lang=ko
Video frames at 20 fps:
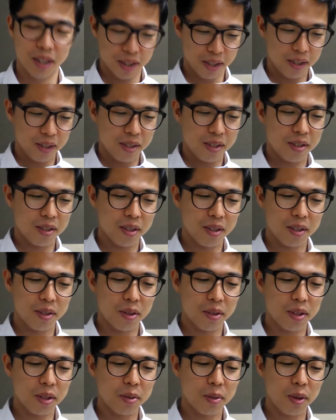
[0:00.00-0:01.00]
이제 저자
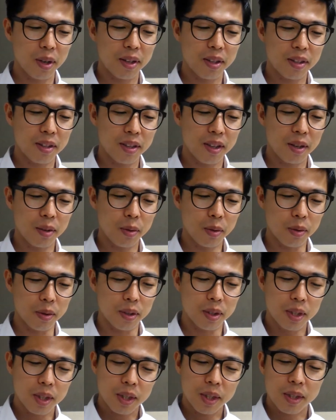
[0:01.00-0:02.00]
소개는 끝났고,
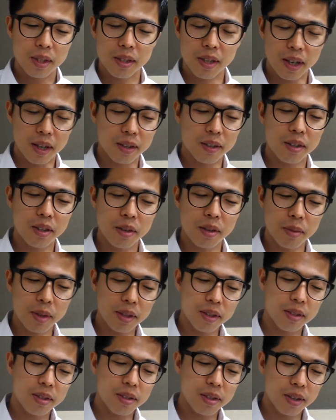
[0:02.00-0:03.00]
자, 그러면은
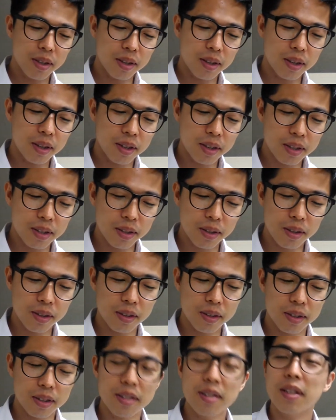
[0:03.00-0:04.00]
이제
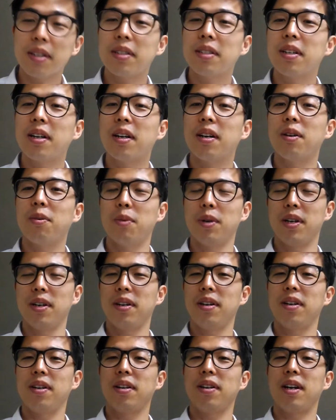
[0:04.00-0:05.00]
그가 왜
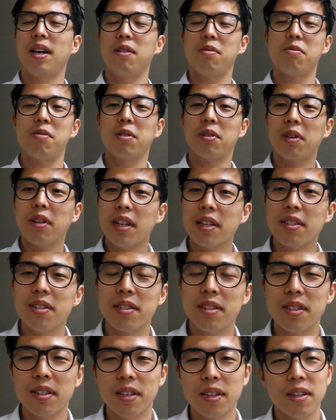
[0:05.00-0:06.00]
한국을 떠났는지,
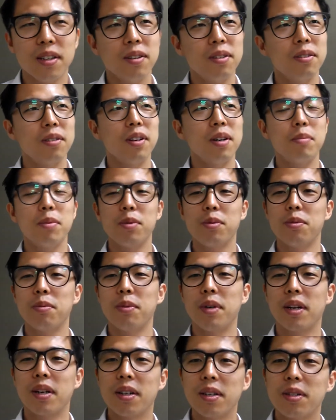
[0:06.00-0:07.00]
한번 좀 약간
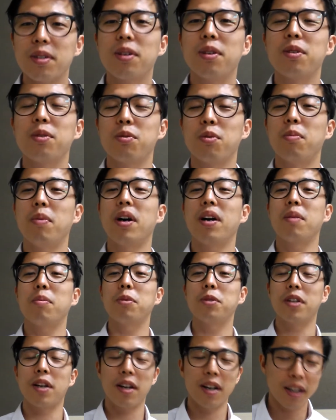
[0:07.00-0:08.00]
그거를 조망해보자고
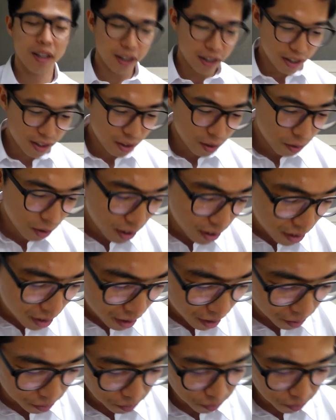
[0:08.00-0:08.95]
하려고 하는데요.